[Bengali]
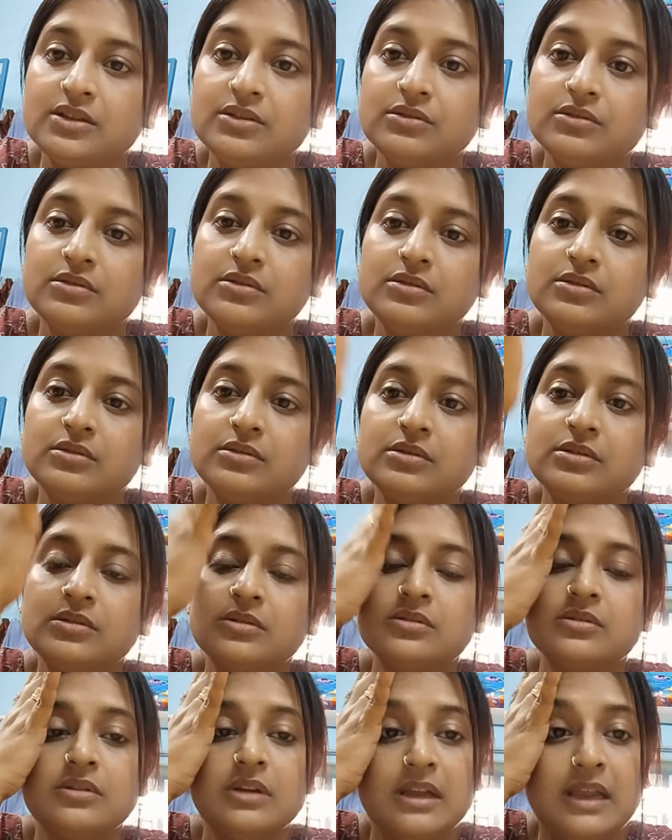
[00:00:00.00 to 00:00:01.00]
তো
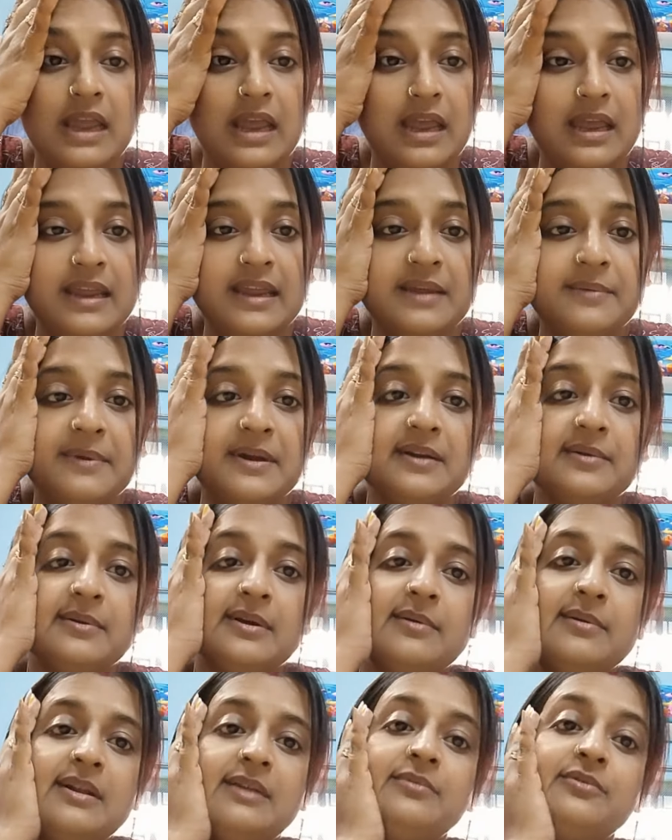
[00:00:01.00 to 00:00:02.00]
এবার
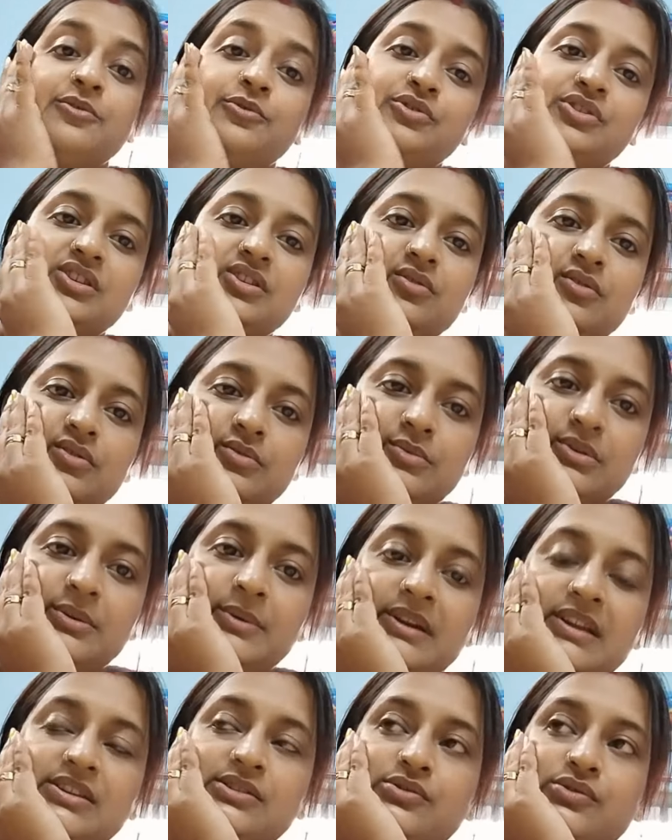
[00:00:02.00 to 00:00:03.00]
ভাবলাম লুচি করব
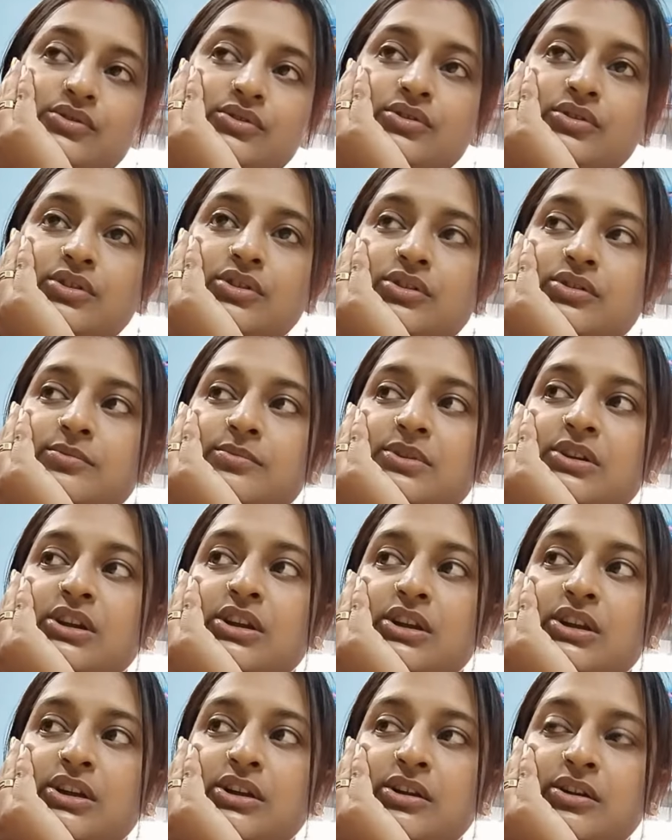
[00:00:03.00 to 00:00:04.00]
এবার একটু অন্যরকম
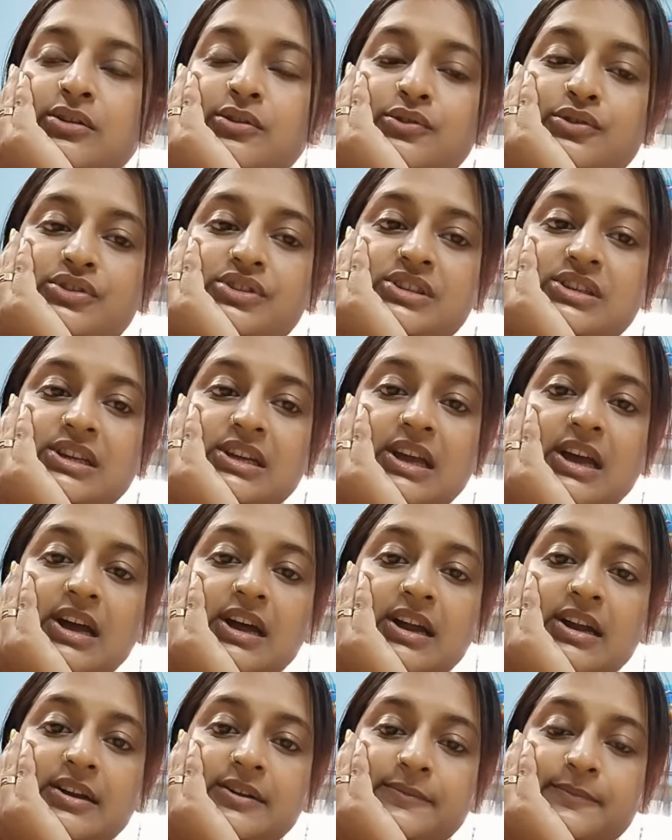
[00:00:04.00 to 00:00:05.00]
লুচি
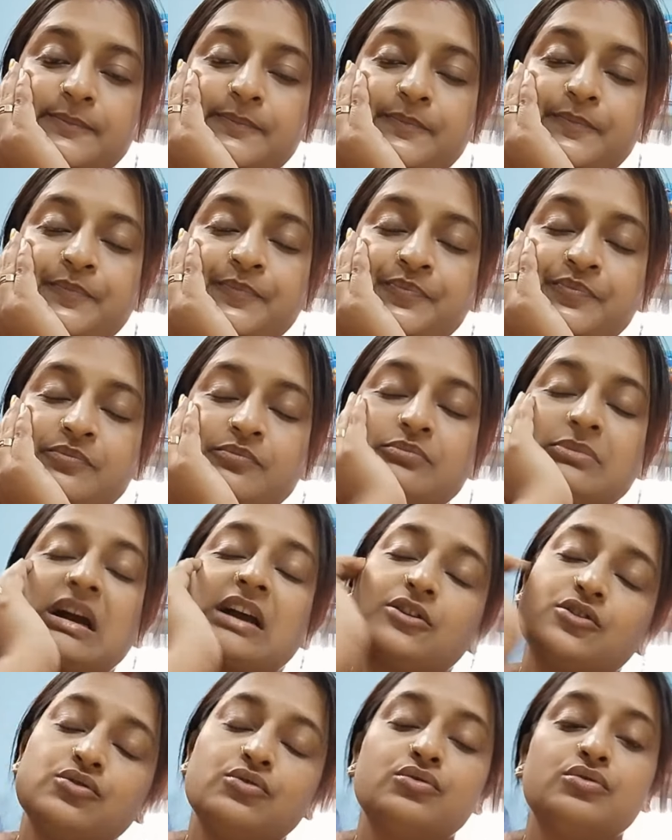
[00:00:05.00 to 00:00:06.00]
আর
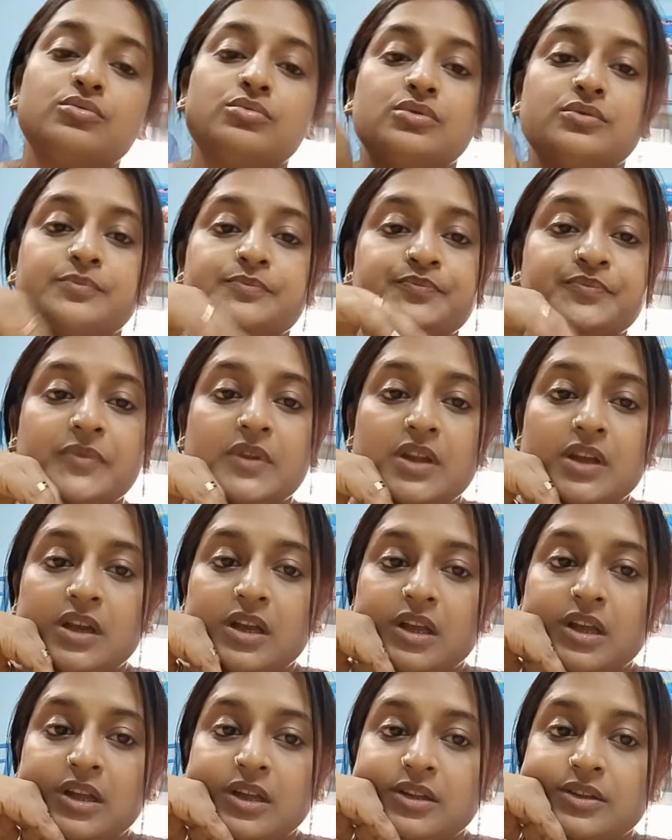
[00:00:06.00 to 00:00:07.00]
মাংস করব।
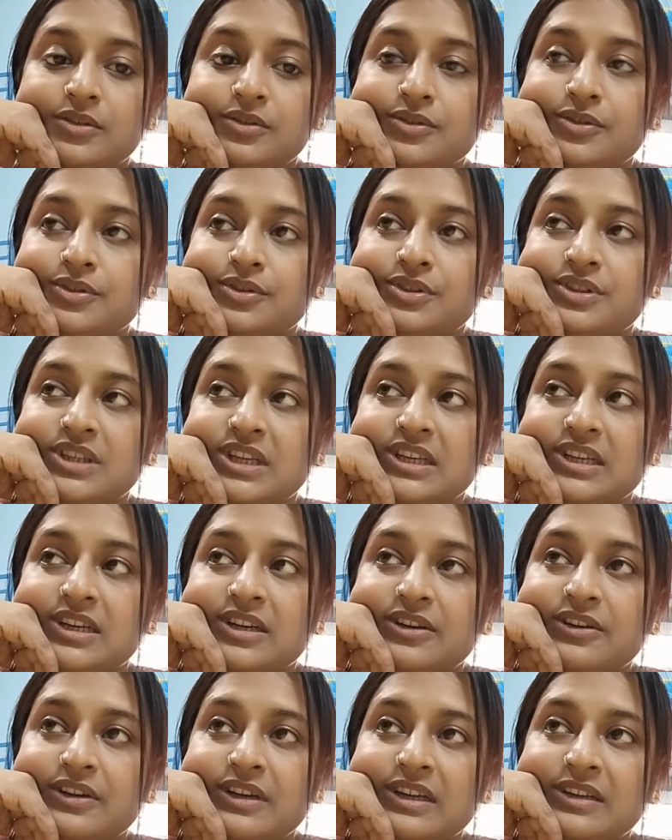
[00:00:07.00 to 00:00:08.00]
তো সেই
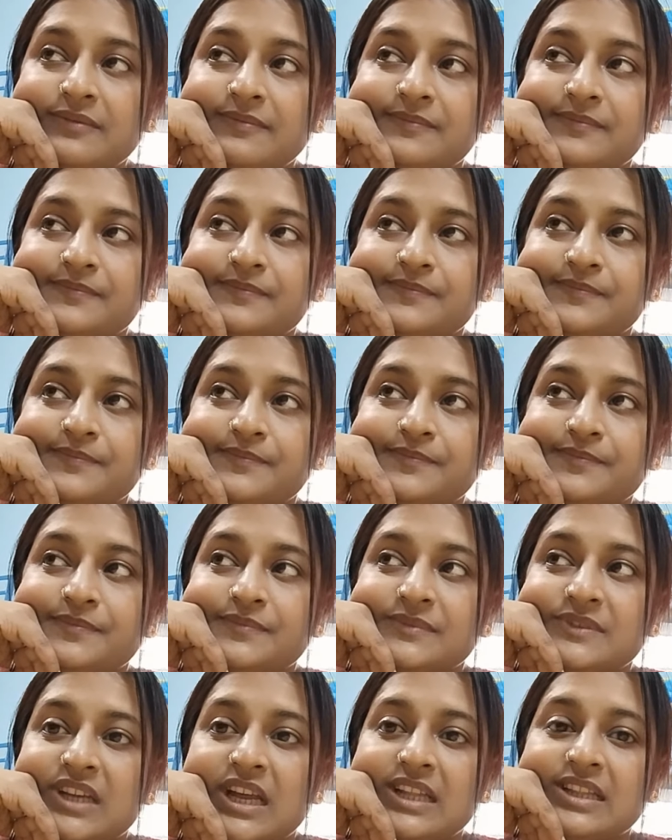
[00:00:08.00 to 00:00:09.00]
কারণে
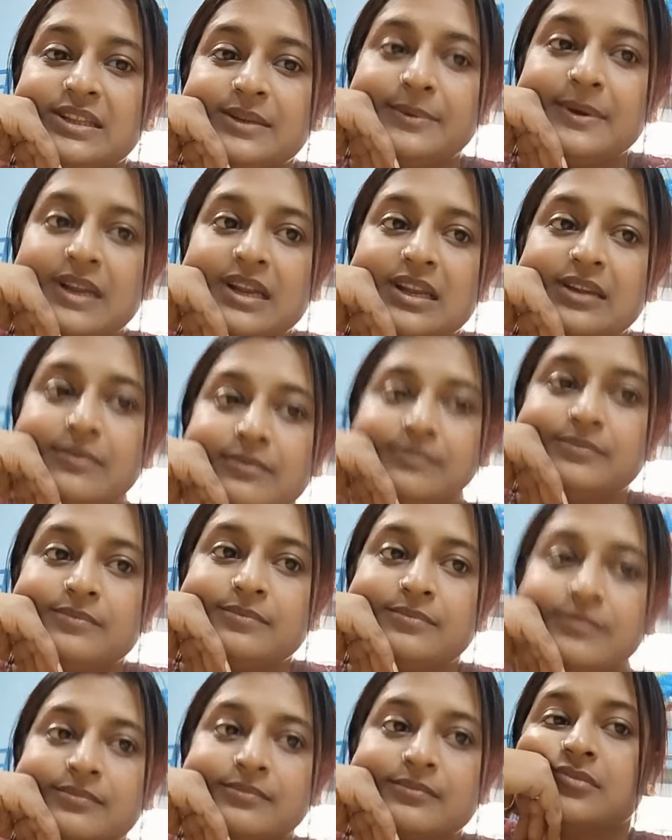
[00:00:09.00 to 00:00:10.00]
রাত্রিবেলা
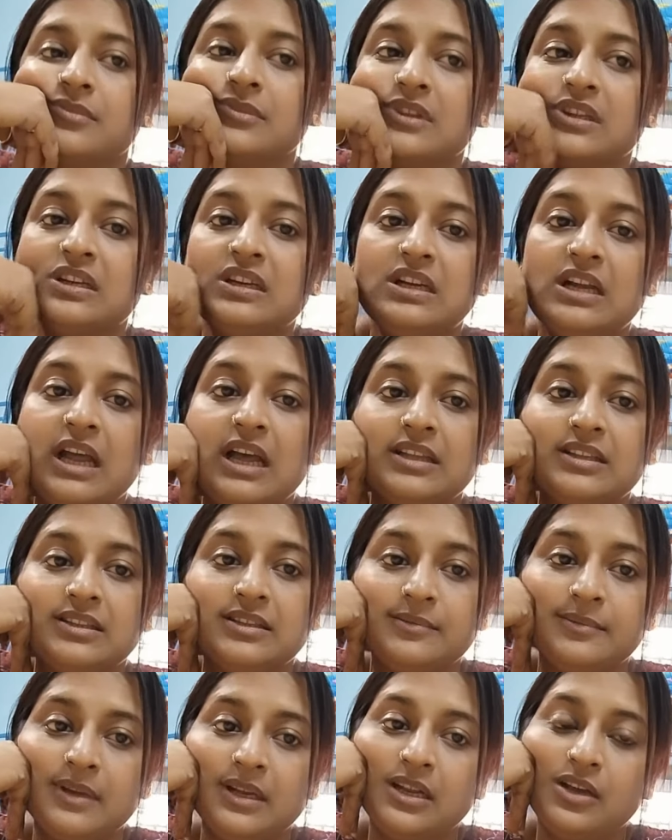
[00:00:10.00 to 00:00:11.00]

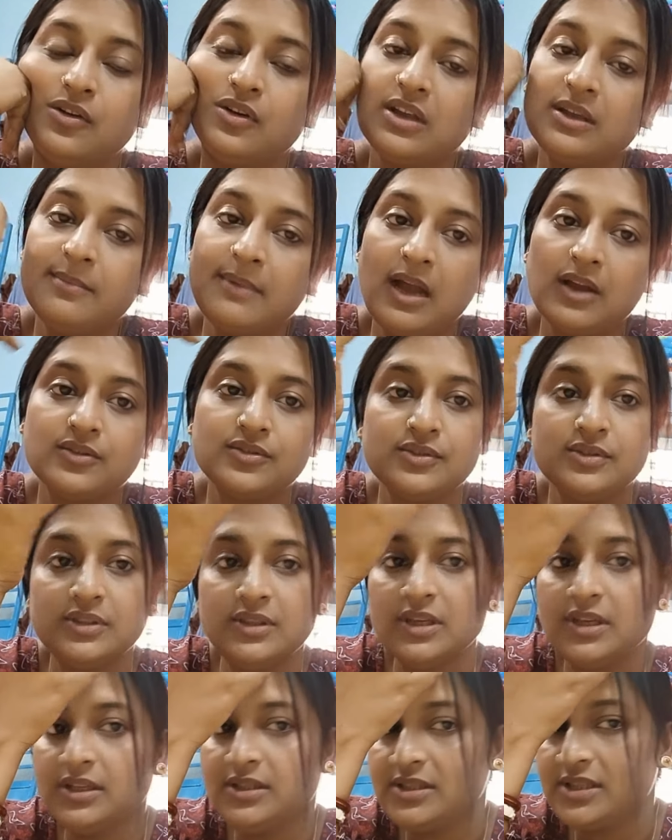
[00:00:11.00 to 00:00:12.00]
রাত্রিবেলা ওকে মাংস
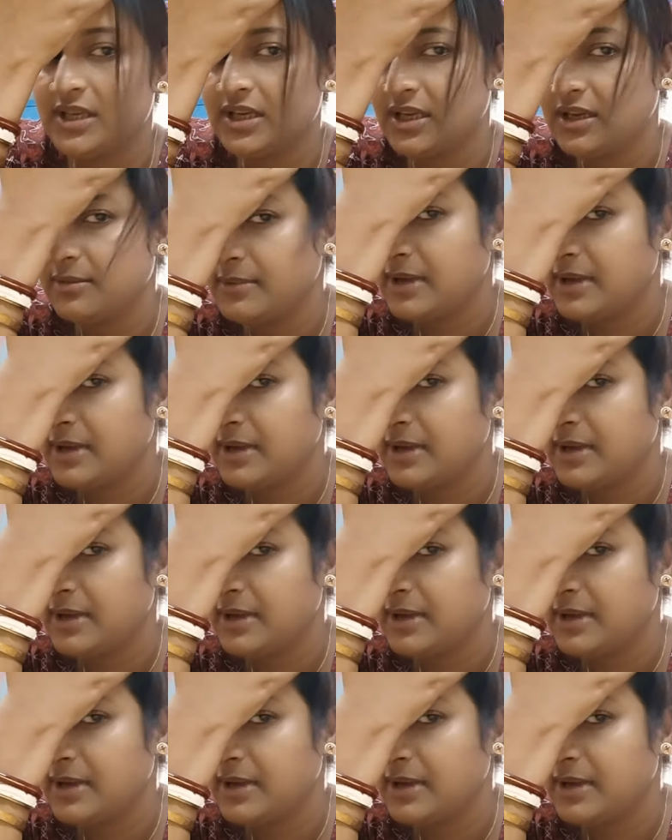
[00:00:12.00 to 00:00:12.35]
দিয়ে ছেলেকে